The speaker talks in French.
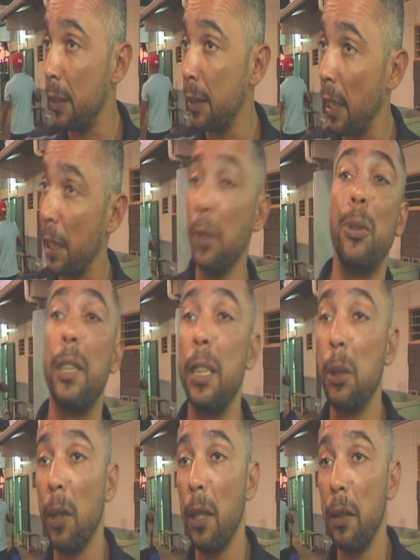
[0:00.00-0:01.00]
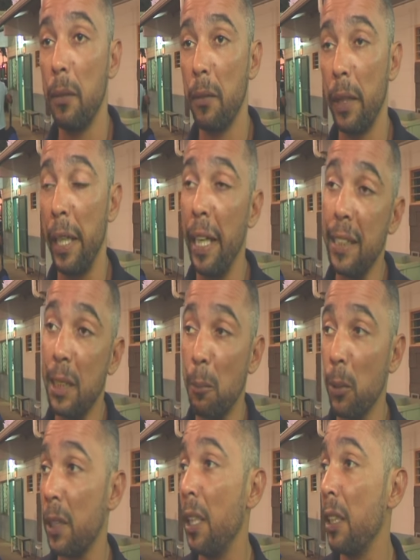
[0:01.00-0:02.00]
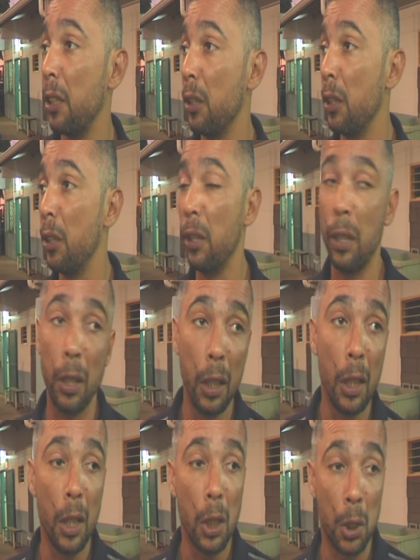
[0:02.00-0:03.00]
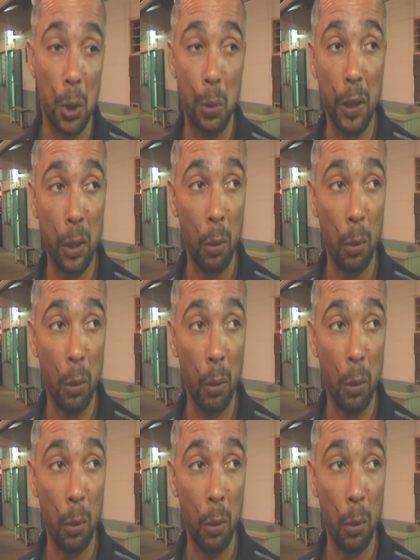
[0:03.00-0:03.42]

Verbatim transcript: ça réussit quoi. Et c'est pour ça que je suis